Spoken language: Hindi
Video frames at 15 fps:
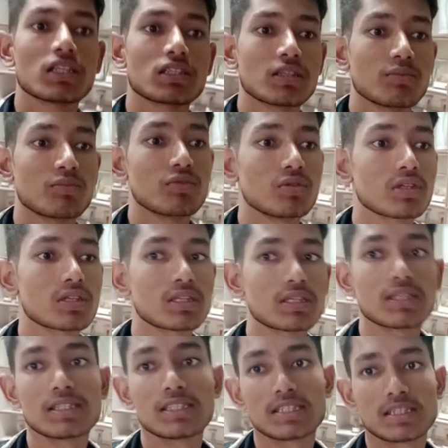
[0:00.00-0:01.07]
समुद्र
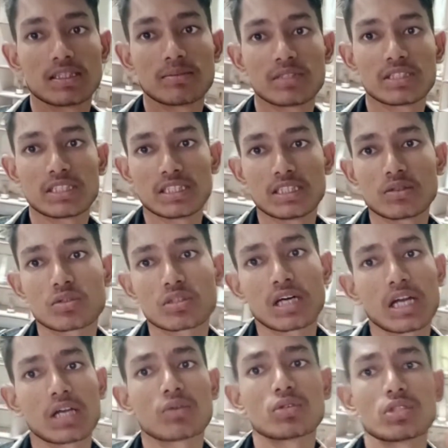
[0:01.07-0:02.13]
की जितनी भी चीज़ें वो
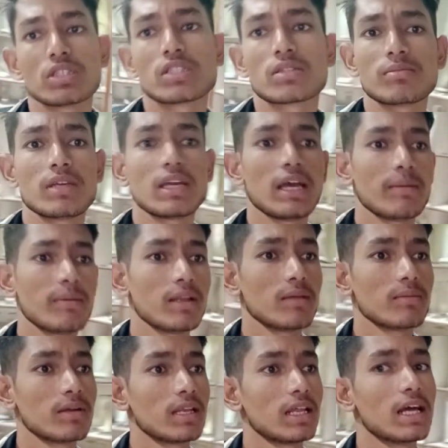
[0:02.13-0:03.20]
सारा कुछ इसमें
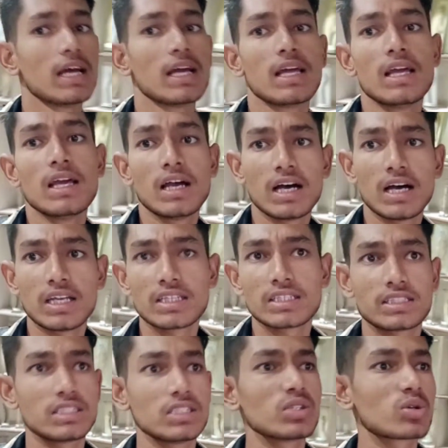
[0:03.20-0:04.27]
अवेलेबल है हर एक
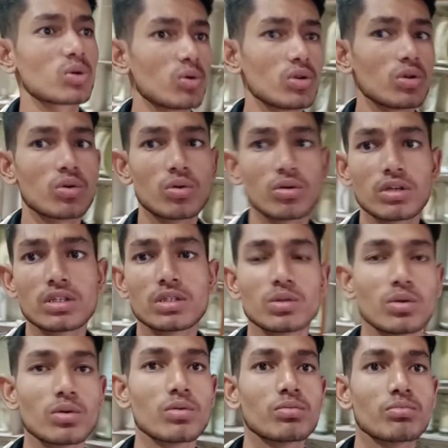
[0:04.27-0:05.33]
चीज़ कोई होगी
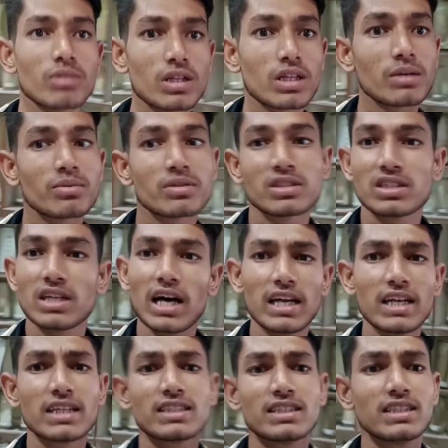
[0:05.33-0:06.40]
जो मतलब
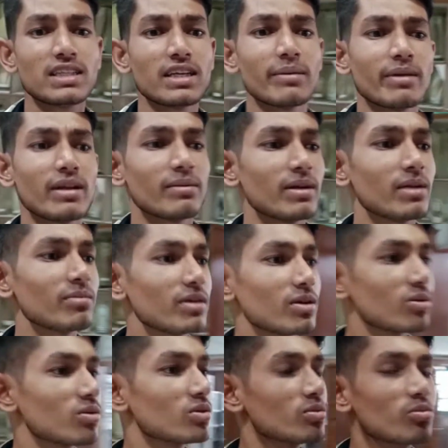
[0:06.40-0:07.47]
हर एक चीज़ अवेलेबल
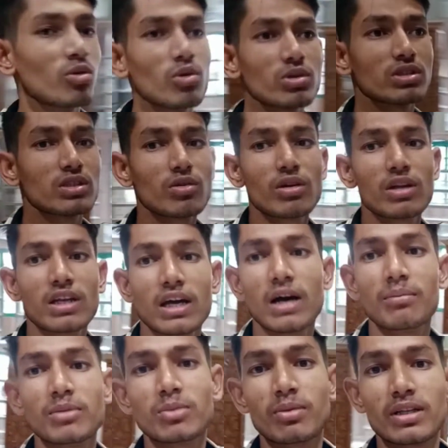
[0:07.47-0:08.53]
मेरे को तो बहुत से के
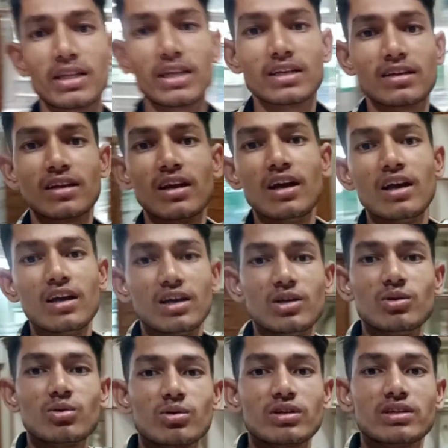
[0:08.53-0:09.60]
नाम भी पता नहीं
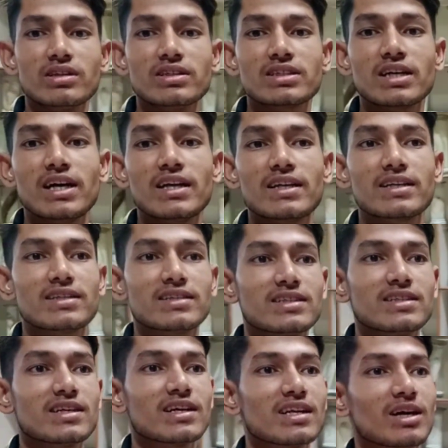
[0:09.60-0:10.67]
ये कितने सारे
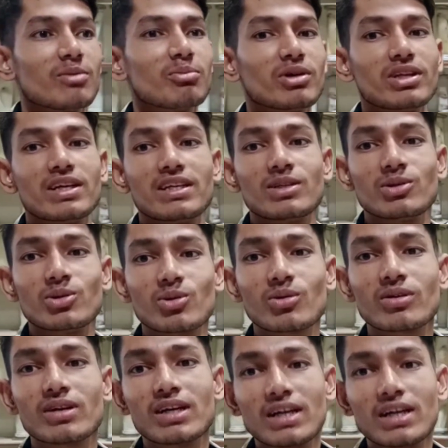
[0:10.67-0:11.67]
किसी का नाम पता नहीं जो